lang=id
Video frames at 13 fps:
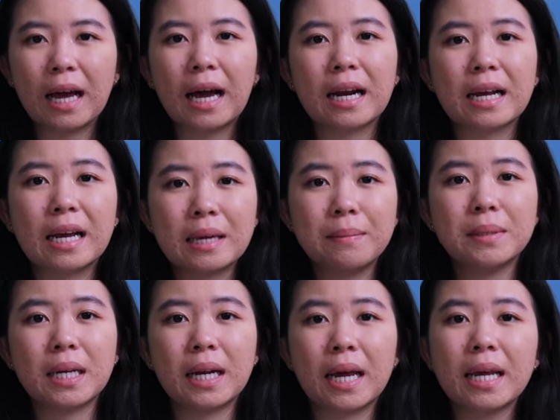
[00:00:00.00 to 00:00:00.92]
Harganya
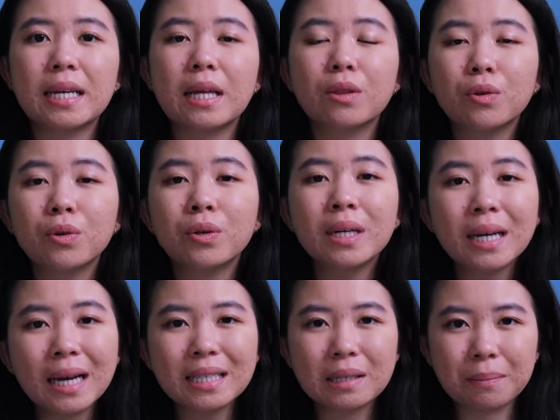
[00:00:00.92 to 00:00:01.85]
bisa naik dan turun
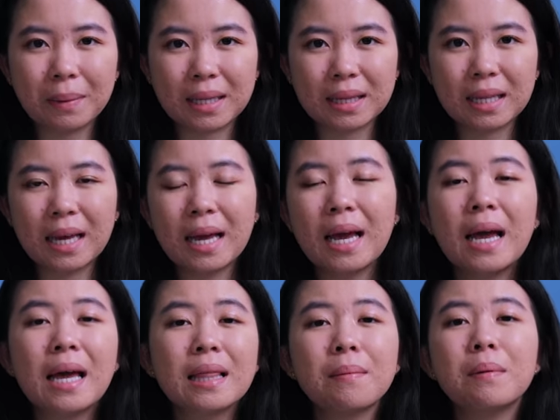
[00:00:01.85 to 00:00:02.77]
dengan cepat.
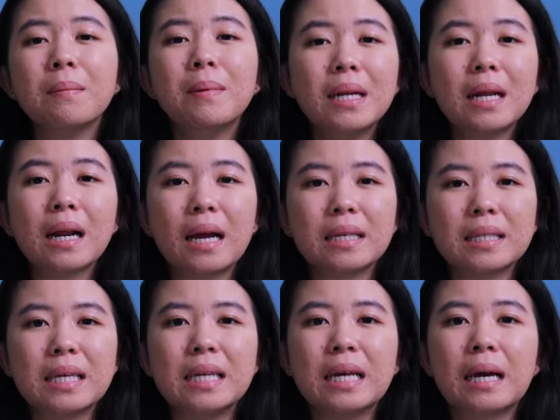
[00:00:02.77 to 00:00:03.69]
Tapi benar nggak
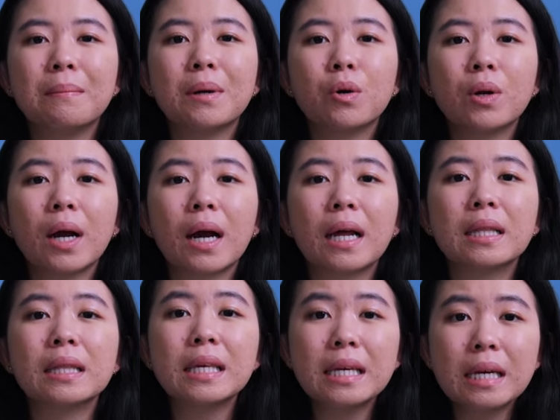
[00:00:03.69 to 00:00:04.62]
sih dengan
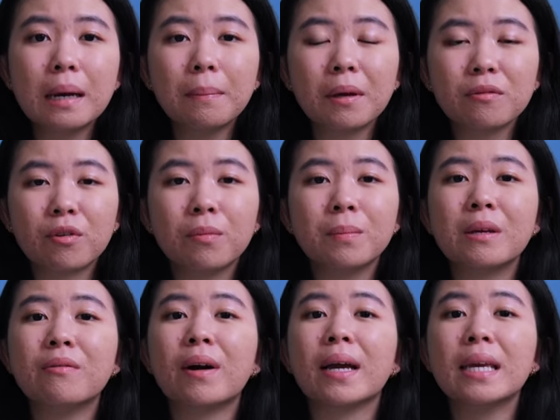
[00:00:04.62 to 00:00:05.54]
menggunakan tiga platform
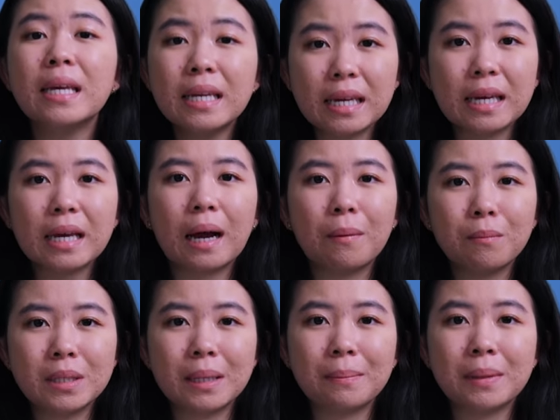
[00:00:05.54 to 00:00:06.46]
DeFi ini,
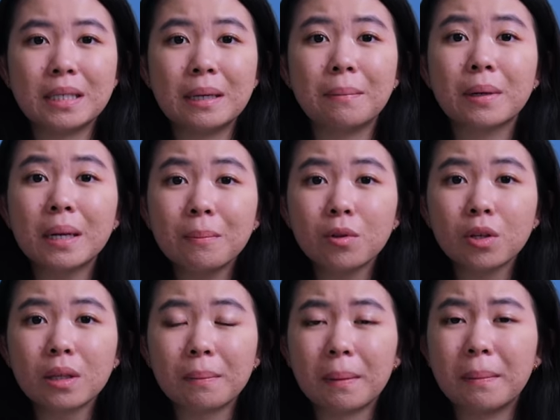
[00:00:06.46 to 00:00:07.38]
kamu bisa pinjam
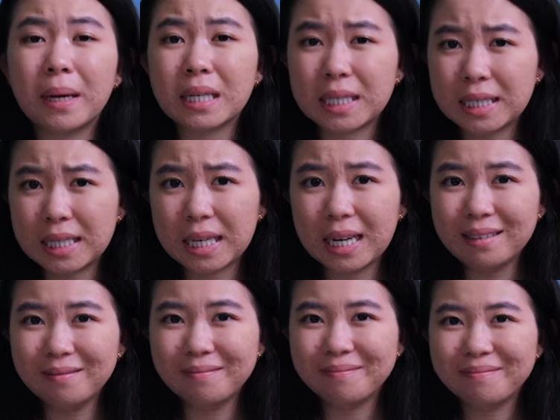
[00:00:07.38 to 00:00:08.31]
kripto tanpa bayar cicilan?